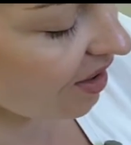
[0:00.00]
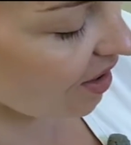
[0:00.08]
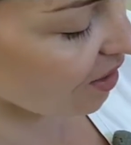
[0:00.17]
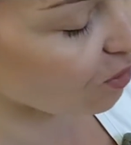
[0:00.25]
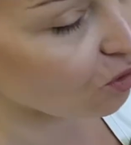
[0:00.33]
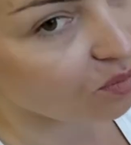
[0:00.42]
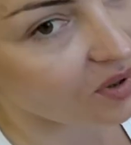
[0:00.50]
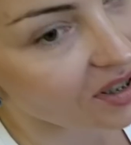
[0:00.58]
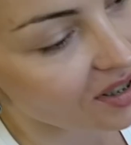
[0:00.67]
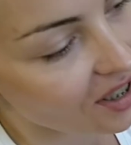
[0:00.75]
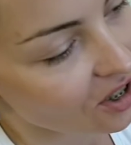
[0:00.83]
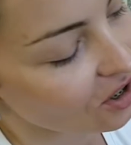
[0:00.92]
Одно
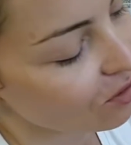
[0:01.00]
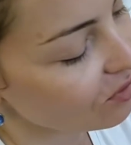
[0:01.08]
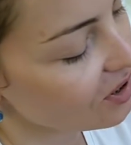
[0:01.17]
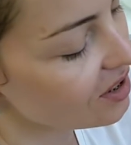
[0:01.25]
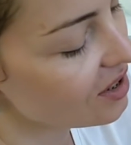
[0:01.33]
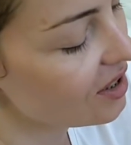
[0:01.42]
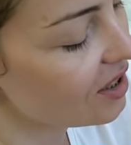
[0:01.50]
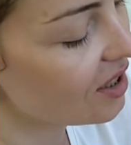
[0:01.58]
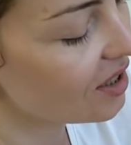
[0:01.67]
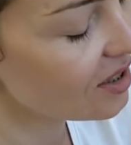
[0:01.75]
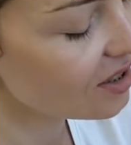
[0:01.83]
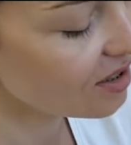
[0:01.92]
местечко у нас
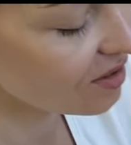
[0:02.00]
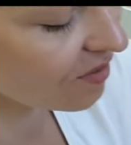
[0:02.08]
есть.